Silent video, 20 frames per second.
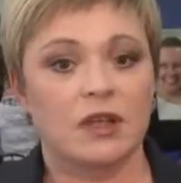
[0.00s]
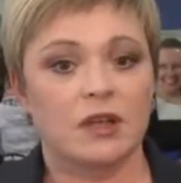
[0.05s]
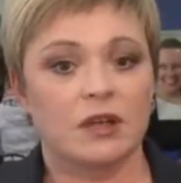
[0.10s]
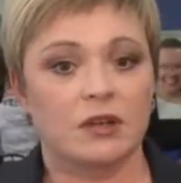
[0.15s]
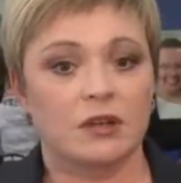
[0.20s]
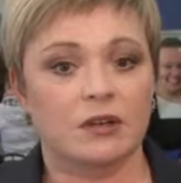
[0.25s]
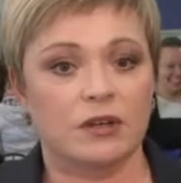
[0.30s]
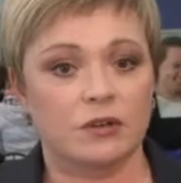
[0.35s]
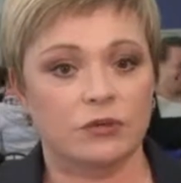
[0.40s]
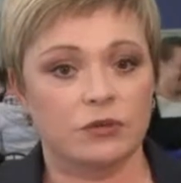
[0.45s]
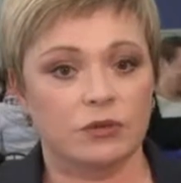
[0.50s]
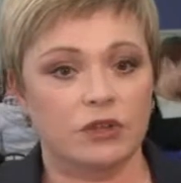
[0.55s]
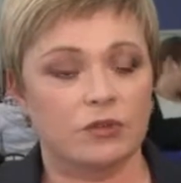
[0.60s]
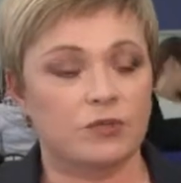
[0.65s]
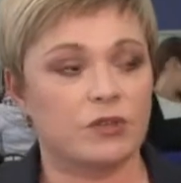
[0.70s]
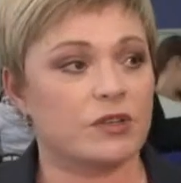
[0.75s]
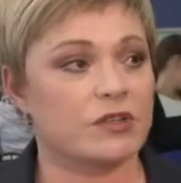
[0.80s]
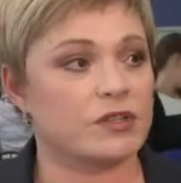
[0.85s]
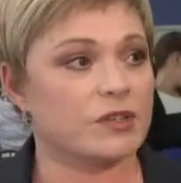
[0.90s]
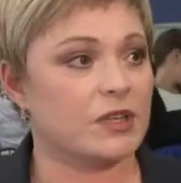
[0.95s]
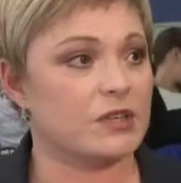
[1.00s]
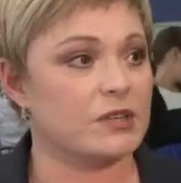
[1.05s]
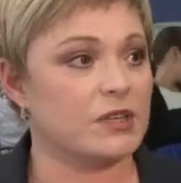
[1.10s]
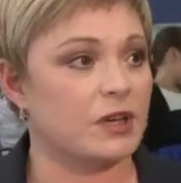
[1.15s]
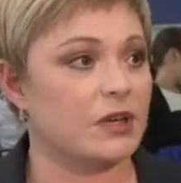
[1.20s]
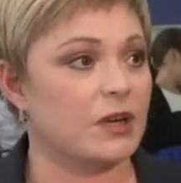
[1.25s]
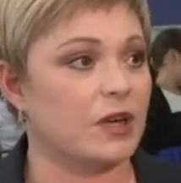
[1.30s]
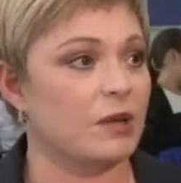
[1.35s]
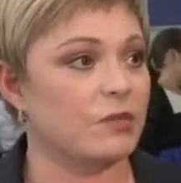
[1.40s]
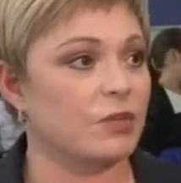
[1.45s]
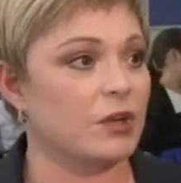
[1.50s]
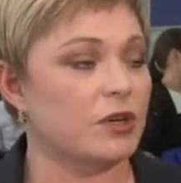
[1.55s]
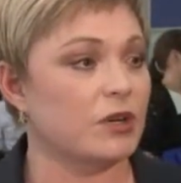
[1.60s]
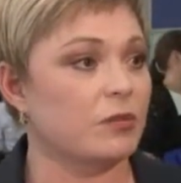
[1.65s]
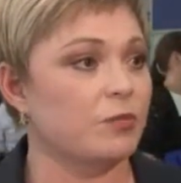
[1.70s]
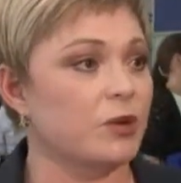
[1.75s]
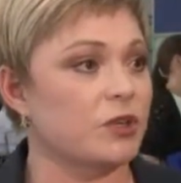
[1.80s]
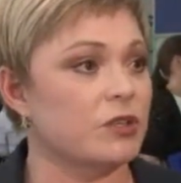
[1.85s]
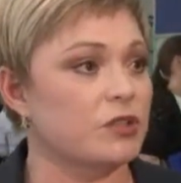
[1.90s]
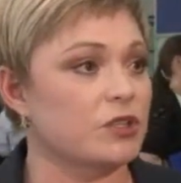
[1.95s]
э, которые бы рассказали о мерах
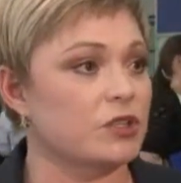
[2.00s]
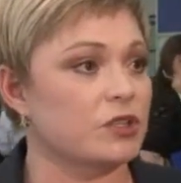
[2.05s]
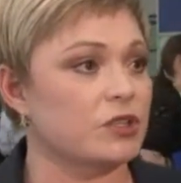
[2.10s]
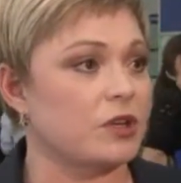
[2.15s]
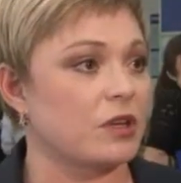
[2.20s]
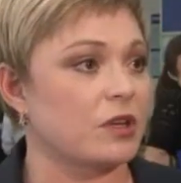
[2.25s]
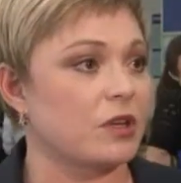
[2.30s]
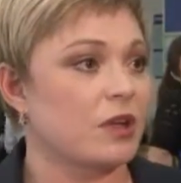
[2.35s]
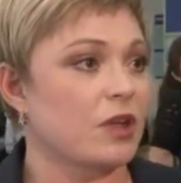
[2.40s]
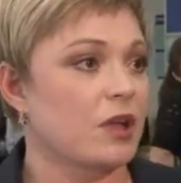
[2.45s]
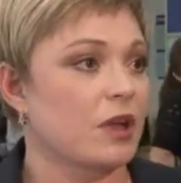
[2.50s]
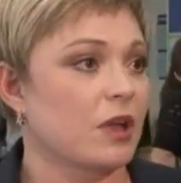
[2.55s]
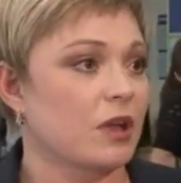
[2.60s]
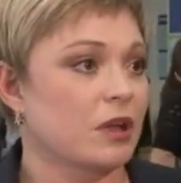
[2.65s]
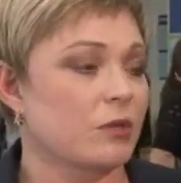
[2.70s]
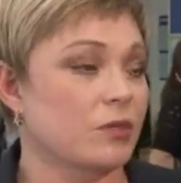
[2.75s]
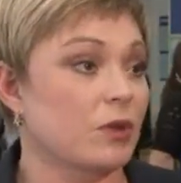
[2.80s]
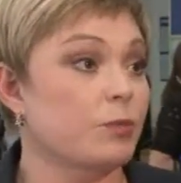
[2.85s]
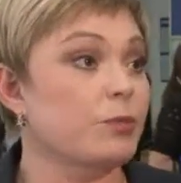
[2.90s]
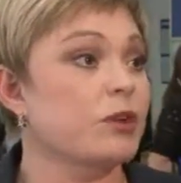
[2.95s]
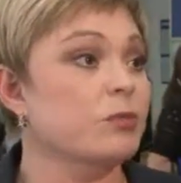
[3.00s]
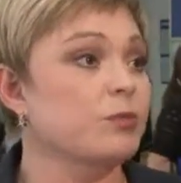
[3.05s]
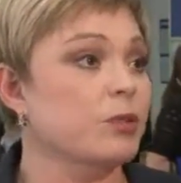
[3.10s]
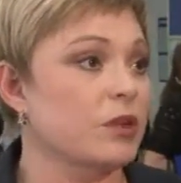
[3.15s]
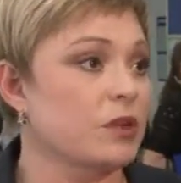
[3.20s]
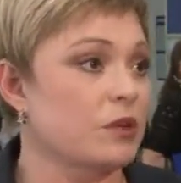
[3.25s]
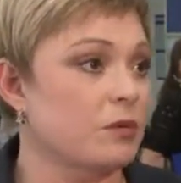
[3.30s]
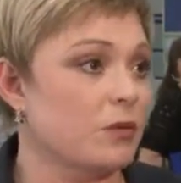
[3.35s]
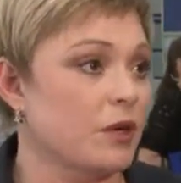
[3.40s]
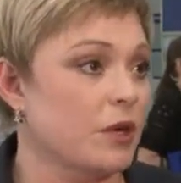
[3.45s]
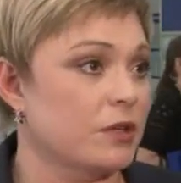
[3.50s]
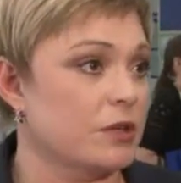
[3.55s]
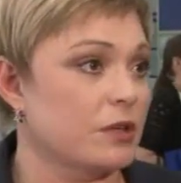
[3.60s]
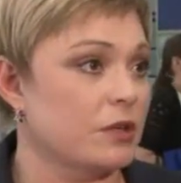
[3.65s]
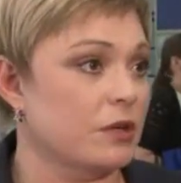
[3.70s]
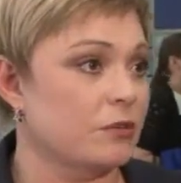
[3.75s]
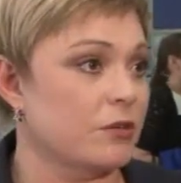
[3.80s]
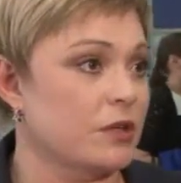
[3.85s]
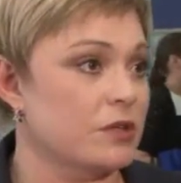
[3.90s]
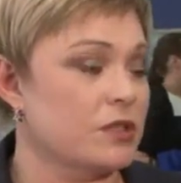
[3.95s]
поддержки именно
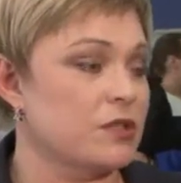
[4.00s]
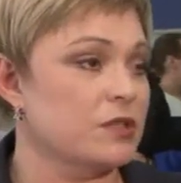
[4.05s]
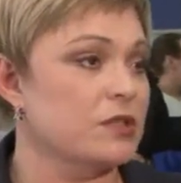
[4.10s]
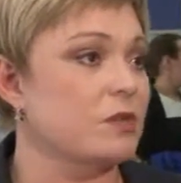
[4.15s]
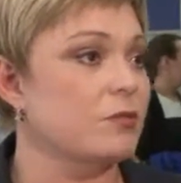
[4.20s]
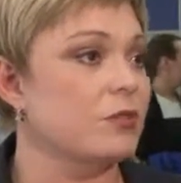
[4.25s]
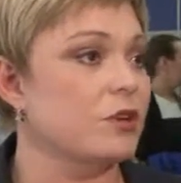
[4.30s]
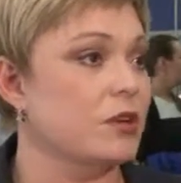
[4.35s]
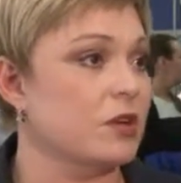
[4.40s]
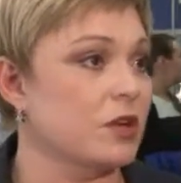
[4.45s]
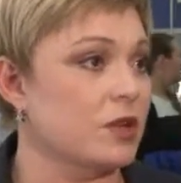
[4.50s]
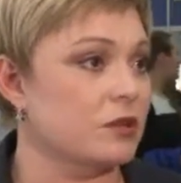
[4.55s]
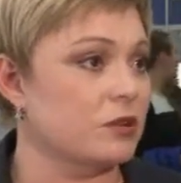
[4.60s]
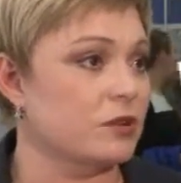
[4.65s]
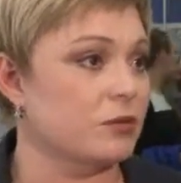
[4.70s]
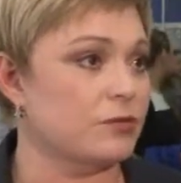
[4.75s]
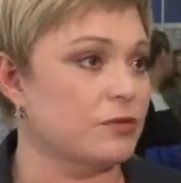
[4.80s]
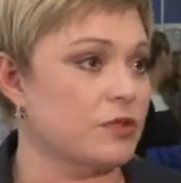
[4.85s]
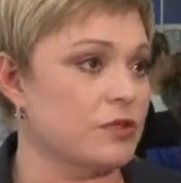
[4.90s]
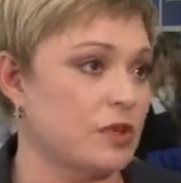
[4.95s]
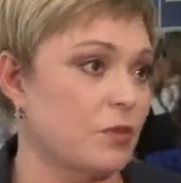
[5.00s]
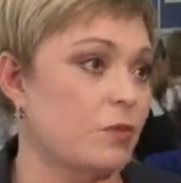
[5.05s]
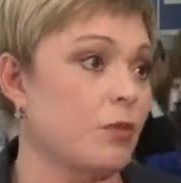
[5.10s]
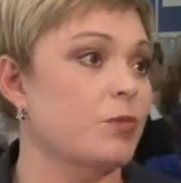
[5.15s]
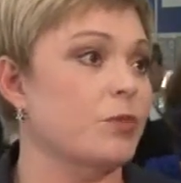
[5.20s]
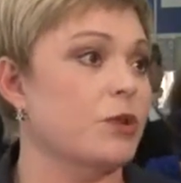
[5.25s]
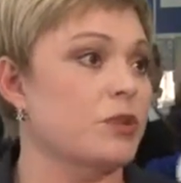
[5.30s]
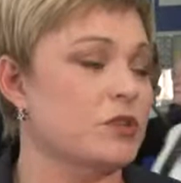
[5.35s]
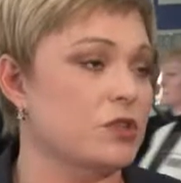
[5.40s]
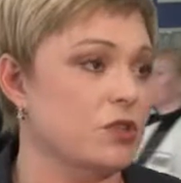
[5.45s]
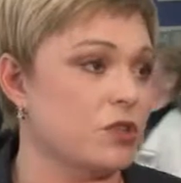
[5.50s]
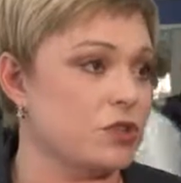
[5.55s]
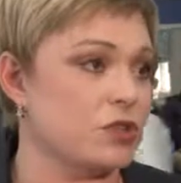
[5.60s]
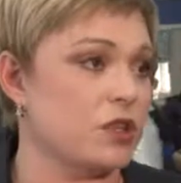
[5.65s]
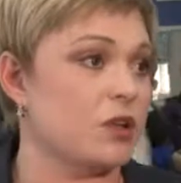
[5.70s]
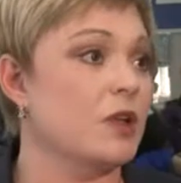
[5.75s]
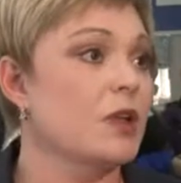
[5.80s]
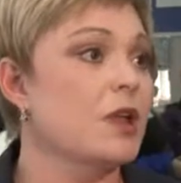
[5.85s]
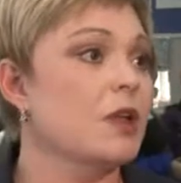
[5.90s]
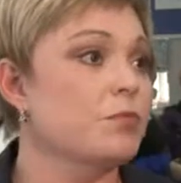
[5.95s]
предпринимателям, о системе грантов, системе
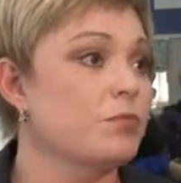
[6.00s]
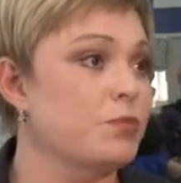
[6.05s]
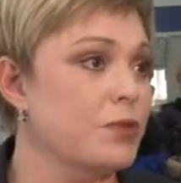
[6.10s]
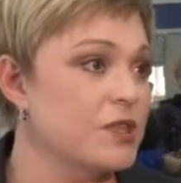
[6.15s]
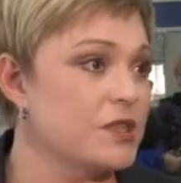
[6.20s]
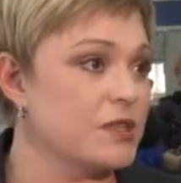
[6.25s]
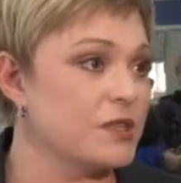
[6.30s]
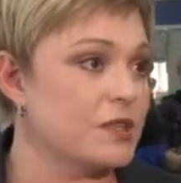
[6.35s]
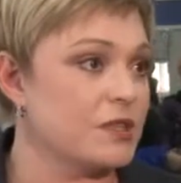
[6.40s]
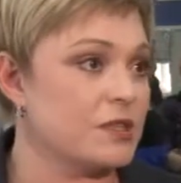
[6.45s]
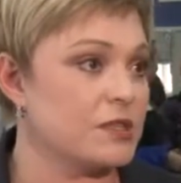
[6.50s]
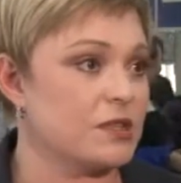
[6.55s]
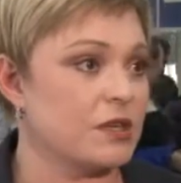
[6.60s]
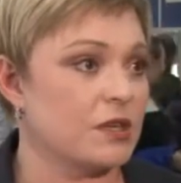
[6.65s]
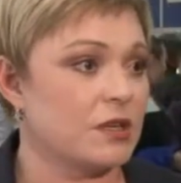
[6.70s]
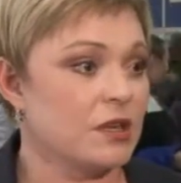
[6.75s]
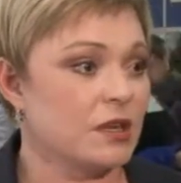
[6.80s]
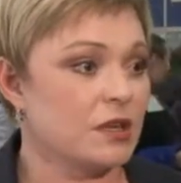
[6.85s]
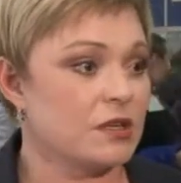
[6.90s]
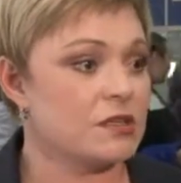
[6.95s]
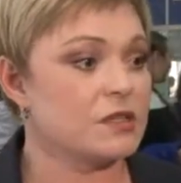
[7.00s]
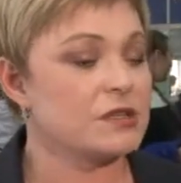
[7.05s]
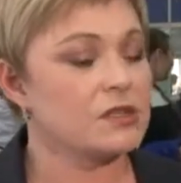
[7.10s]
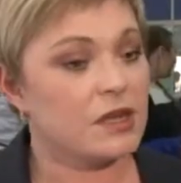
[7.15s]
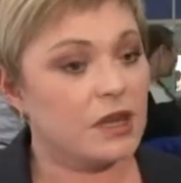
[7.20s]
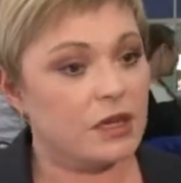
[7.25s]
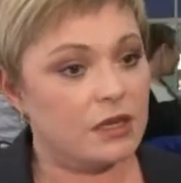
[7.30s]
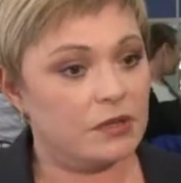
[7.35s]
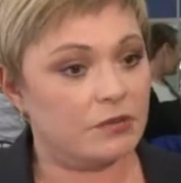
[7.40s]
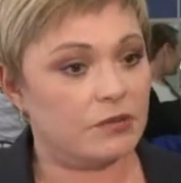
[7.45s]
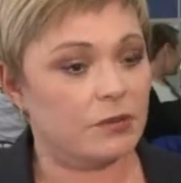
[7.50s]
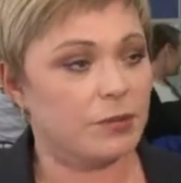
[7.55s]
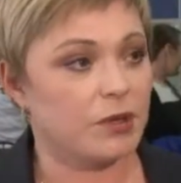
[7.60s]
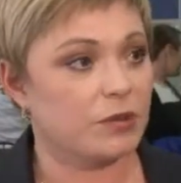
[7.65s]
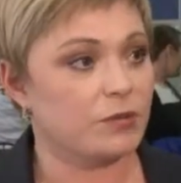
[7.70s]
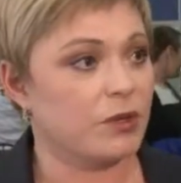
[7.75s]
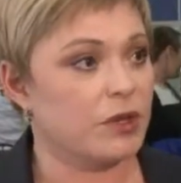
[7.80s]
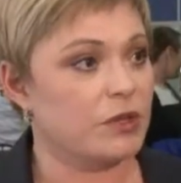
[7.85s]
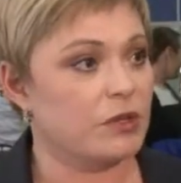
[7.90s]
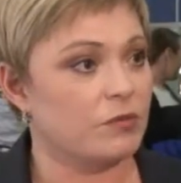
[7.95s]
поддержки бизнеса, социального
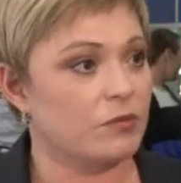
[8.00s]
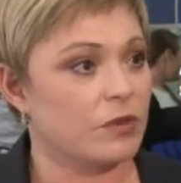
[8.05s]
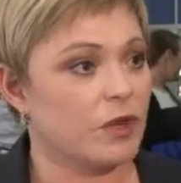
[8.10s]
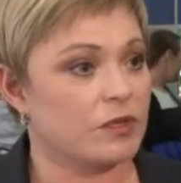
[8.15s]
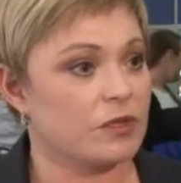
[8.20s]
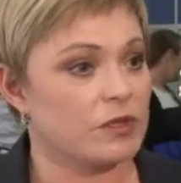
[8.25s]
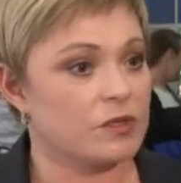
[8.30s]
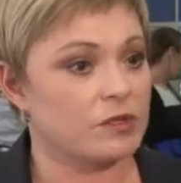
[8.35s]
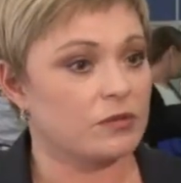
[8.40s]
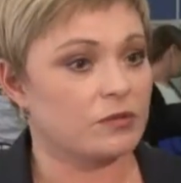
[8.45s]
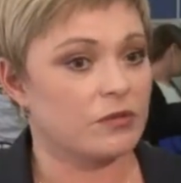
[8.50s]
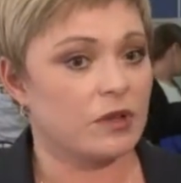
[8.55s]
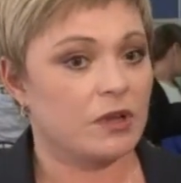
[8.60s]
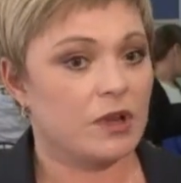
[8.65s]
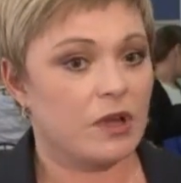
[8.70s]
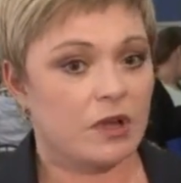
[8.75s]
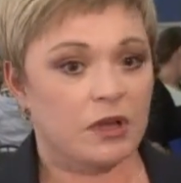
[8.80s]
предпринимательства.